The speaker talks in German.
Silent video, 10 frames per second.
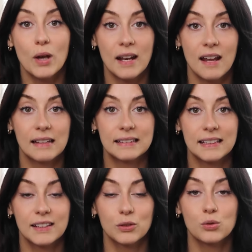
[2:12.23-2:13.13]
Du ernährst
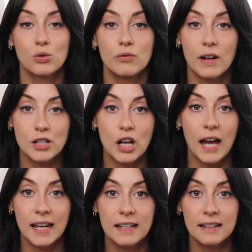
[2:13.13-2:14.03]
dich gesund und
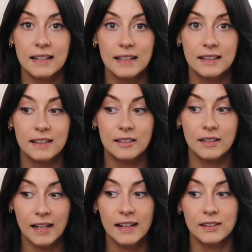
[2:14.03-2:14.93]
wahrscheinlich
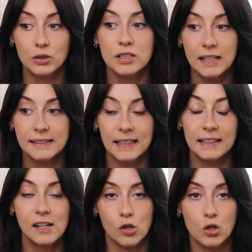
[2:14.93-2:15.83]
ernährst du dich
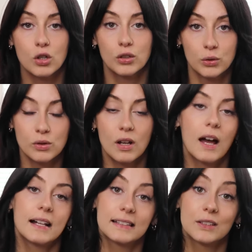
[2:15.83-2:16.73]
tatsächlich auch schon
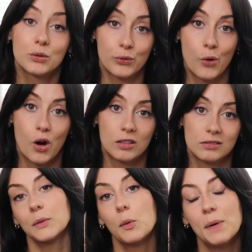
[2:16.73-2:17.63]
gesünder als zuvor.
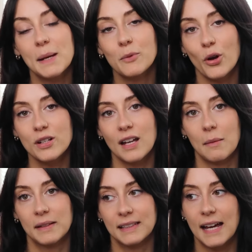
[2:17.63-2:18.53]
Das Problem könnte
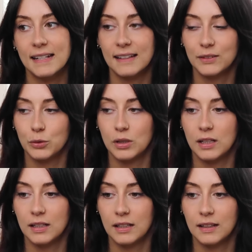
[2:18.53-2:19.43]
aber sein, dass du
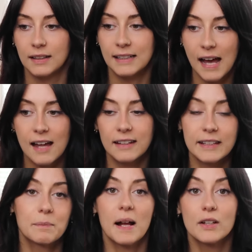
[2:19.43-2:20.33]
dich gar
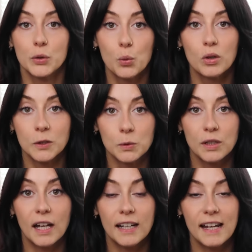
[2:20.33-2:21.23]
nicht mal so
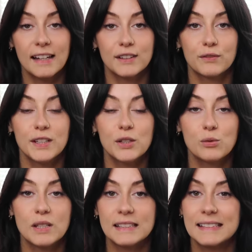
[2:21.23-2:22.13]
gesund ernährst, wie
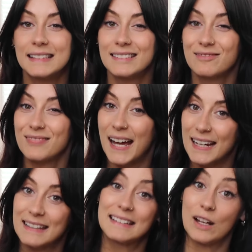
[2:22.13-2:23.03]
du jetzt
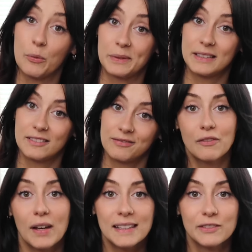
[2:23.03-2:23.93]
eigentlich glaubst.
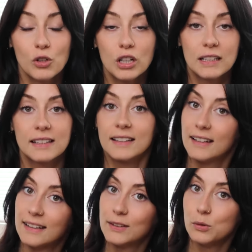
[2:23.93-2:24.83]
Denn was wirklich
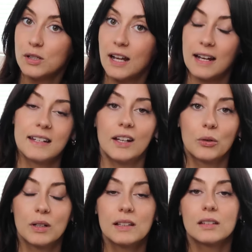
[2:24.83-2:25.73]
gesunde
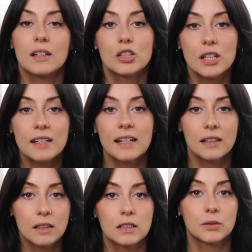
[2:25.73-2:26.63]
Ernährung ist, steht
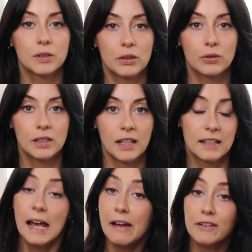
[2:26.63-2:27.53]
ja nirgendwo
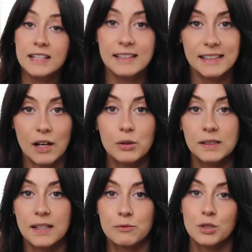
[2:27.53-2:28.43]
definiert. Wenn ich jetzt
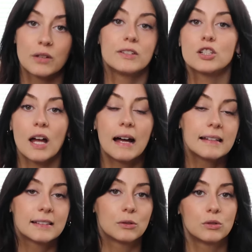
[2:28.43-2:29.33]
rausgehen würde auf die
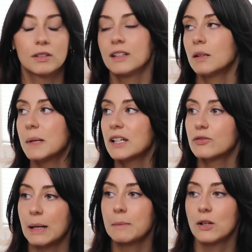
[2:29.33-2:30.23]
Straße und jede Menge
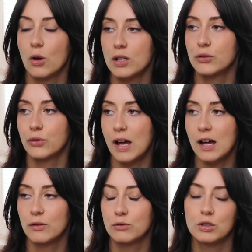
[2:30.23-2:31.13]
fremde Leute
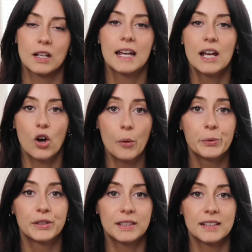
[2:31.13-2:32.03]
fragen würde,
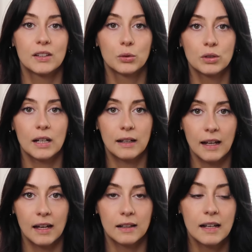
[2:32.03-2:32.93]
ob sie sich gesund
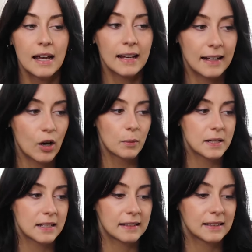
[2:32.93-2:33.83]
ernähren, glaube
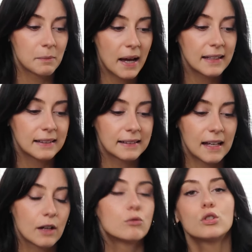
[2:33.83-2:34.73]
ich, dass die meisten
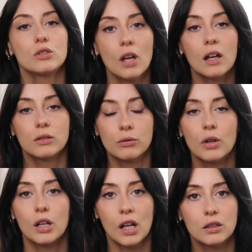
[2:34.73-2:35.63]
sagen würden, ja, sie
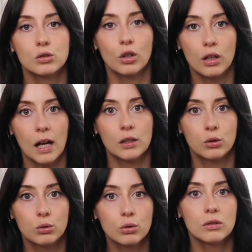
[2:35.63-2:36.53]
ernähren sich schon
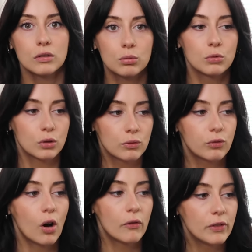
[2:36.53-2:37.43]
eigentlich gesund, zumindest
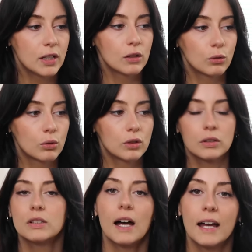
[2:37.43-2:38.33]
vorwiegend
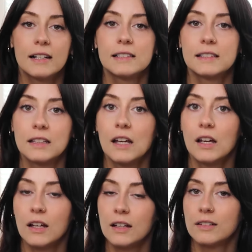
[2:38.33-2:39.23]
größtenteils.
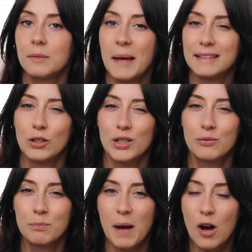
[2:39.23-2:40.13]
Die meisten
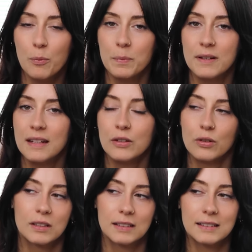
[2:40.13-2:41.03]
Leute behaupten nicht
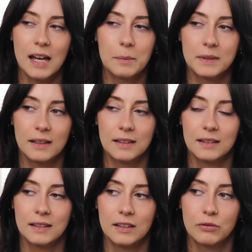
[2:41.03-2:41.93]
von sich selbst, dass
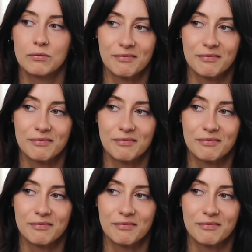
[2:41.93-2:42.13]
sie sich